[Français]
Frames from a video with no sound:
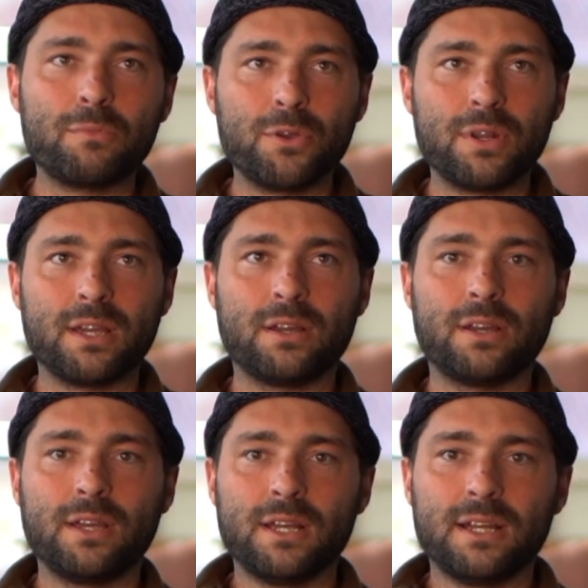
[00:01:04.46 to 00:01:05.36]
mieux les, euh,
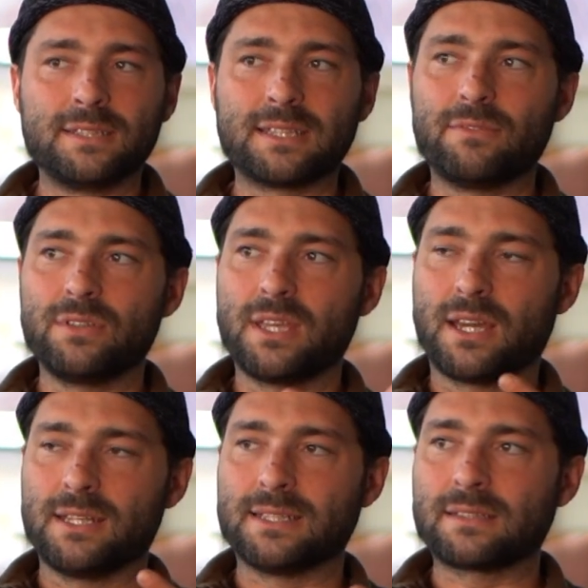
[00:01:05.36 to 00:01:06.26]
savonnières
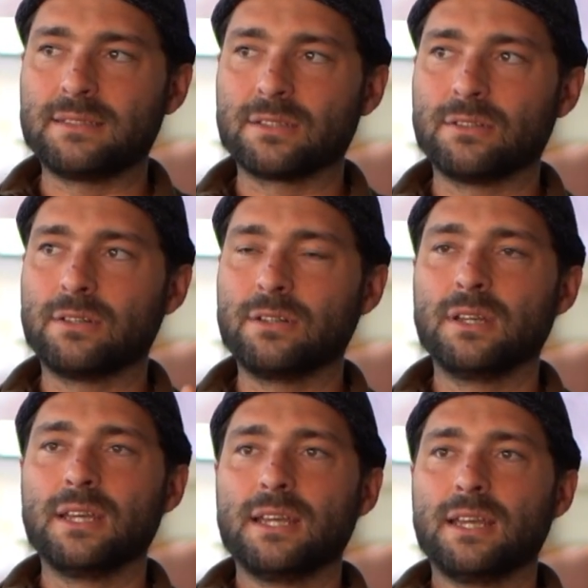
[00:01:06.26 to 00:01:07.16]
et les artisans.
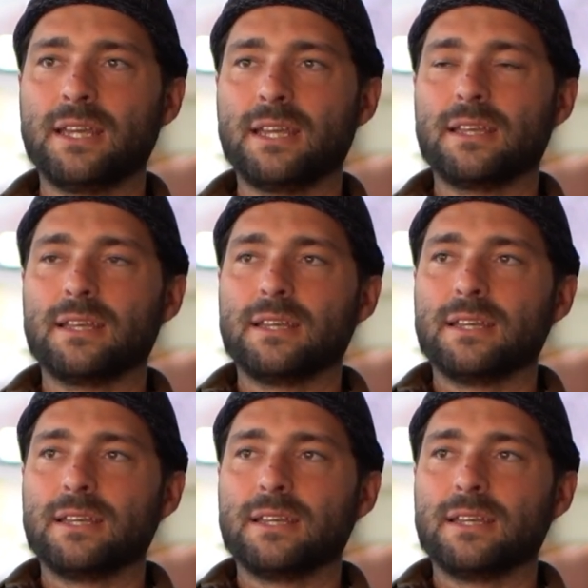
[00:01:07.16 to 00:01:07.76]
Et,